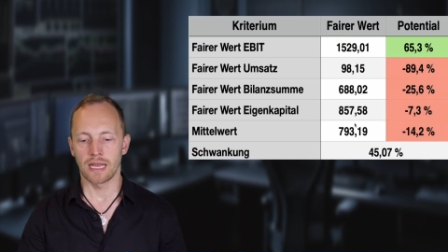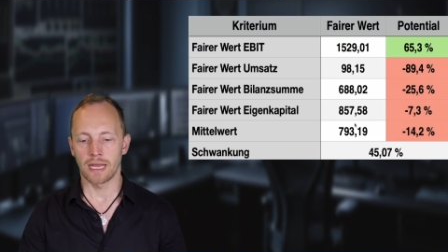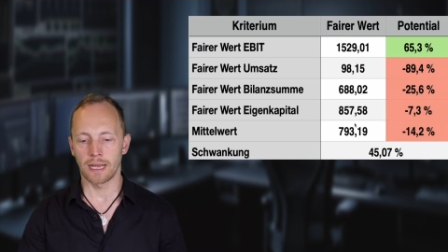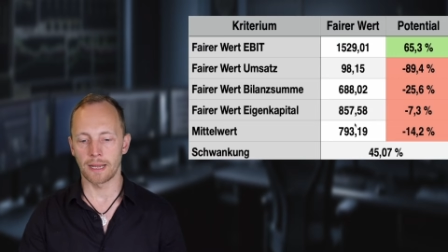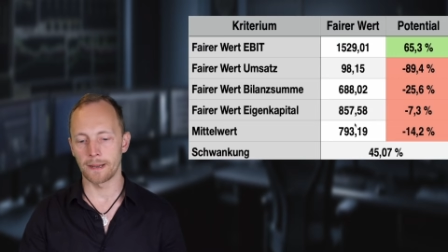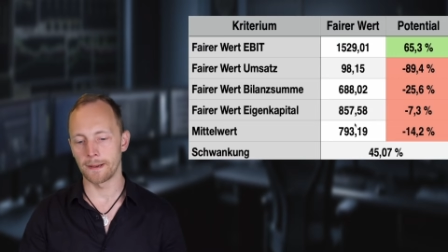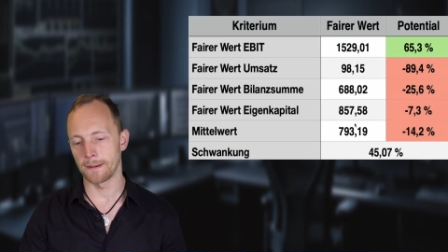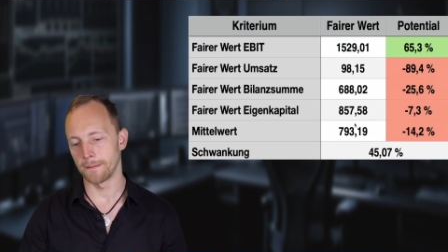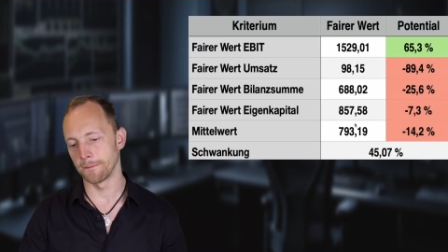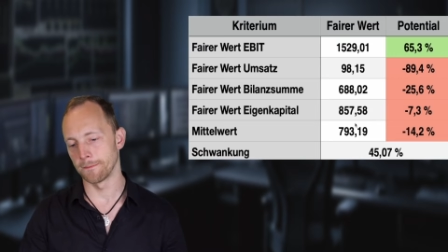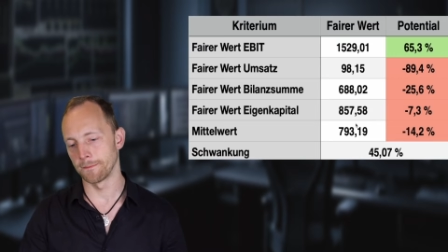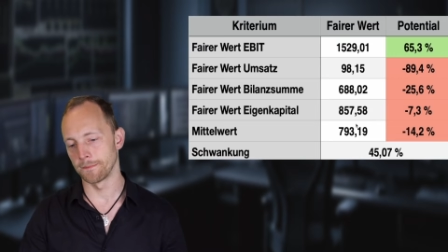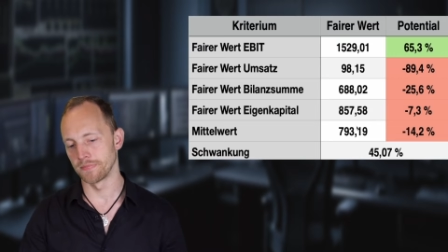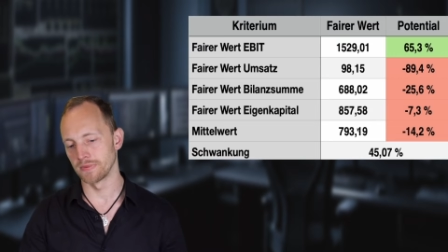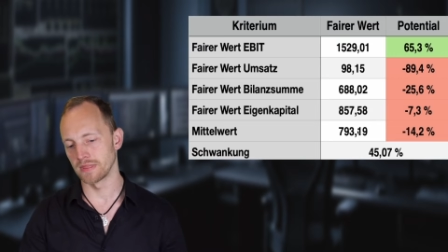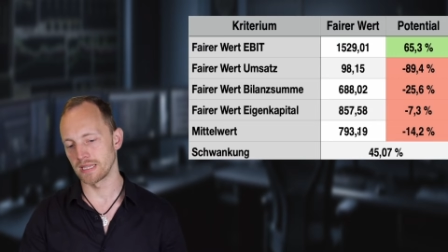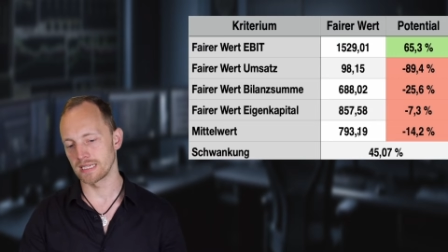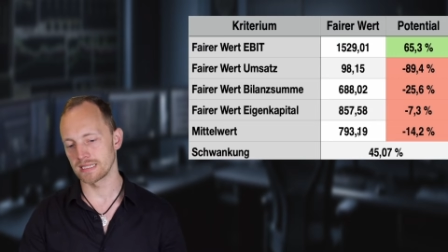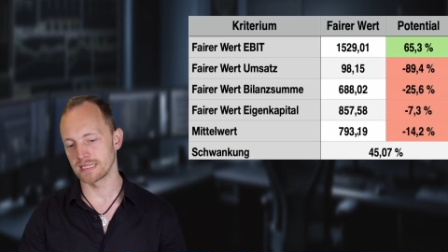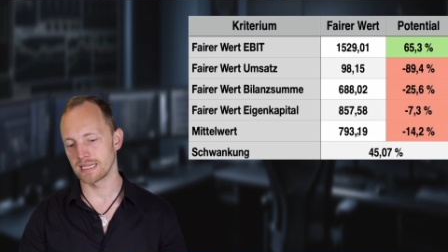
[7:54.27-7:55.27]

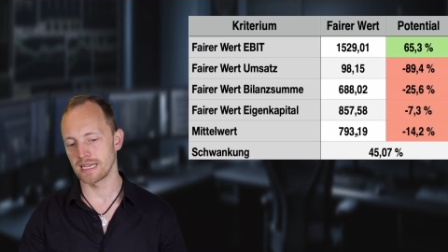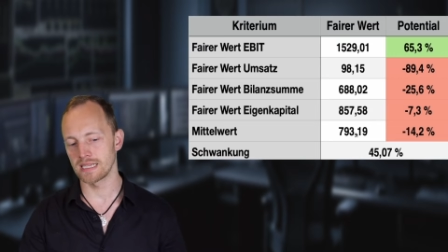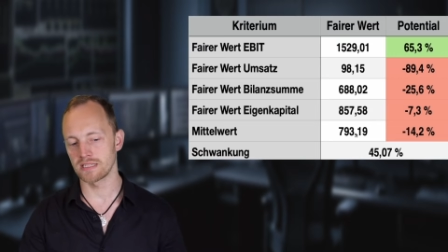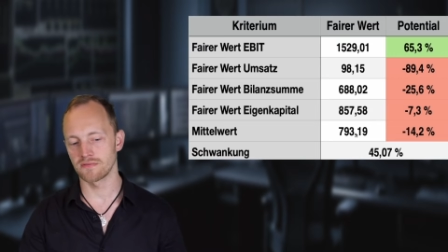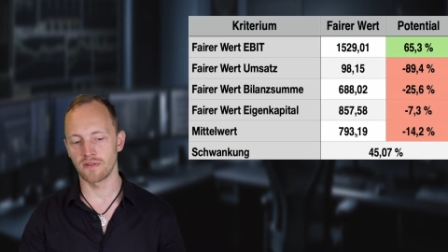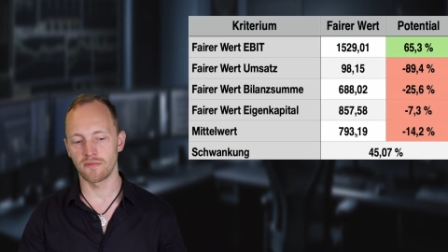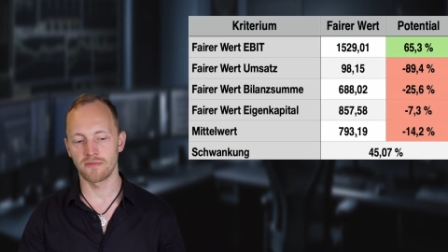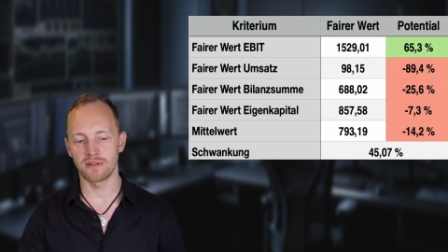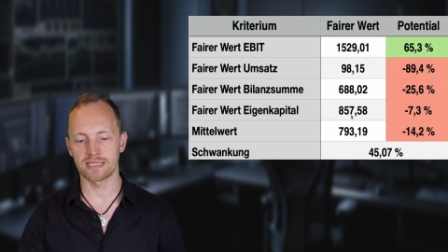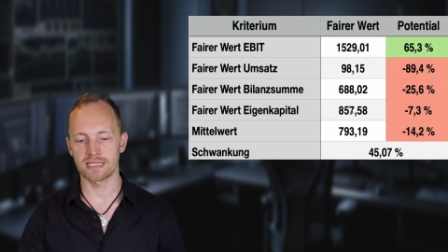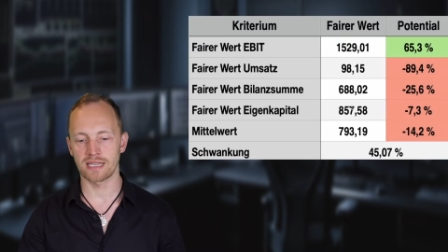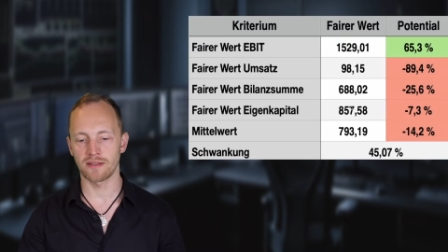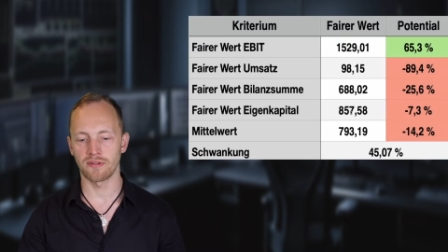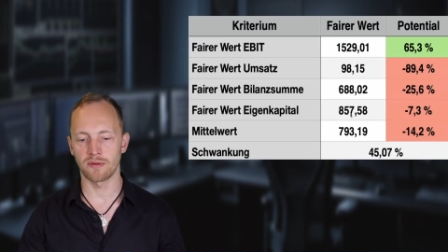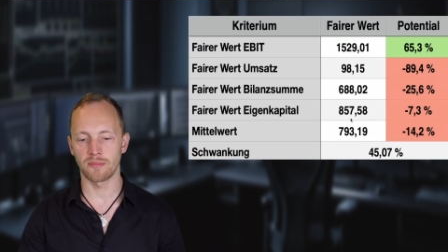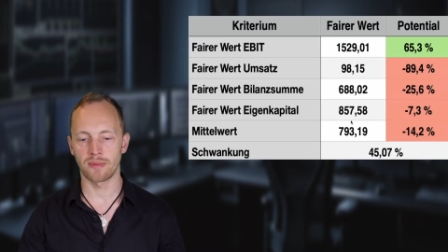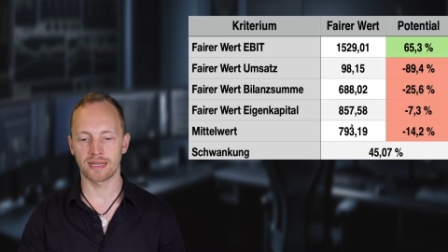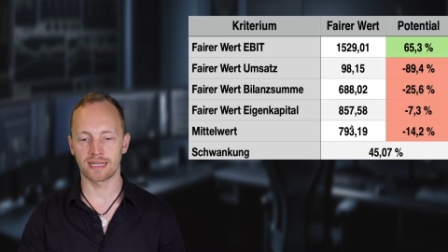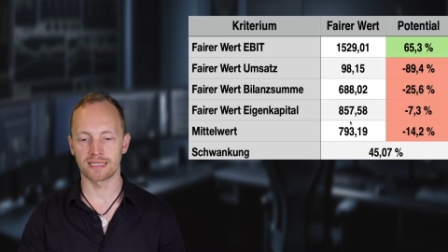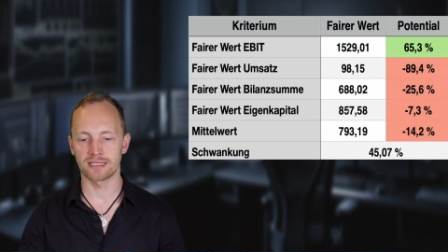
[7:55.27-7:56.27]
Ähm, das heißt, wenn wir jetzt
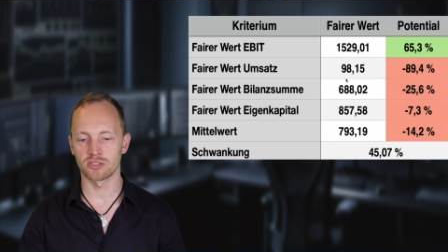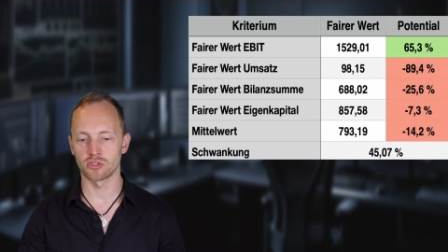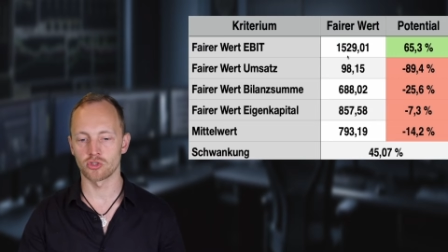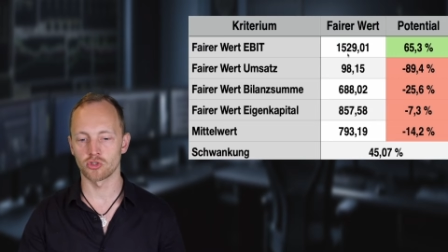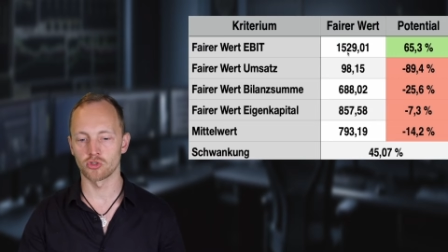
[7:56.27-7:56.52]
einfach mal ganz